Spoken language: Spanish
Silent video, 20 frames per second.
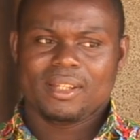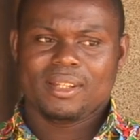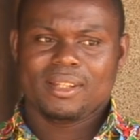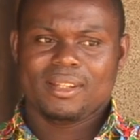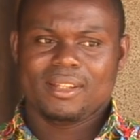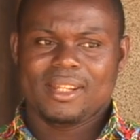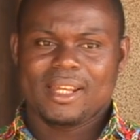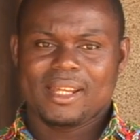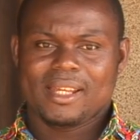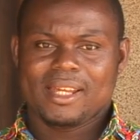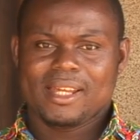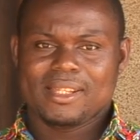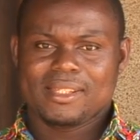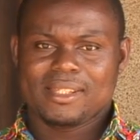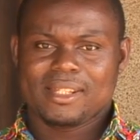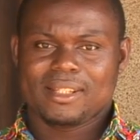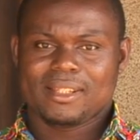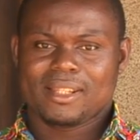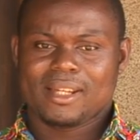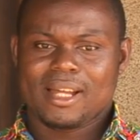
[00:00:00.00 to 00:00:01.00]
¿De qué
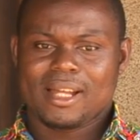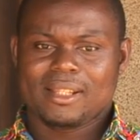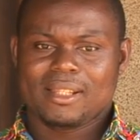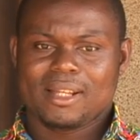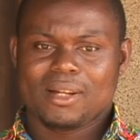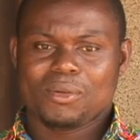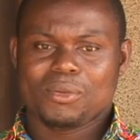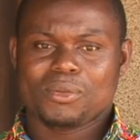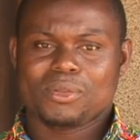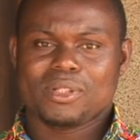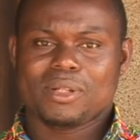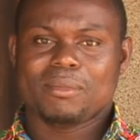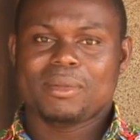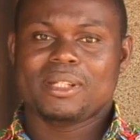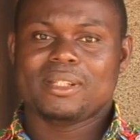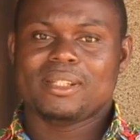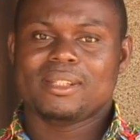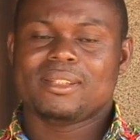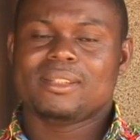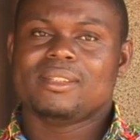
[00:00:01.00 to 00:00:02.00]
se trata
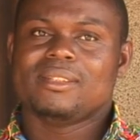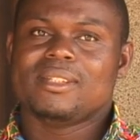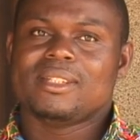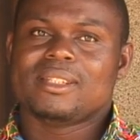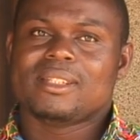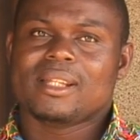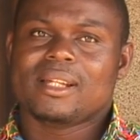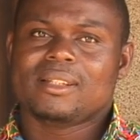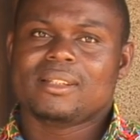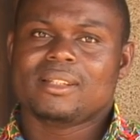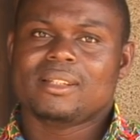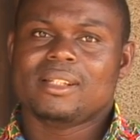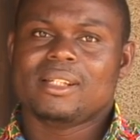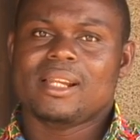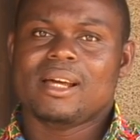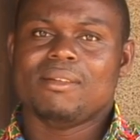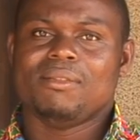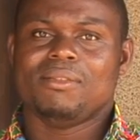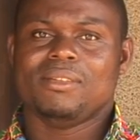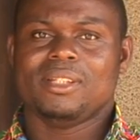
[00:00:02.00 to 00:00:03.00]
justamente? Se trata de
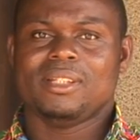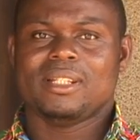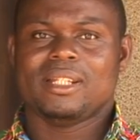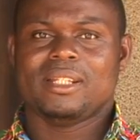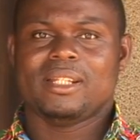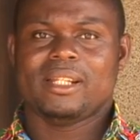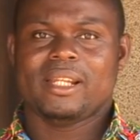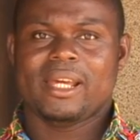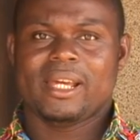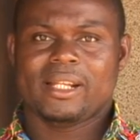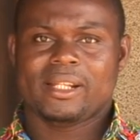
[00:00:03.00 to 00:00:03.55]
la vida de la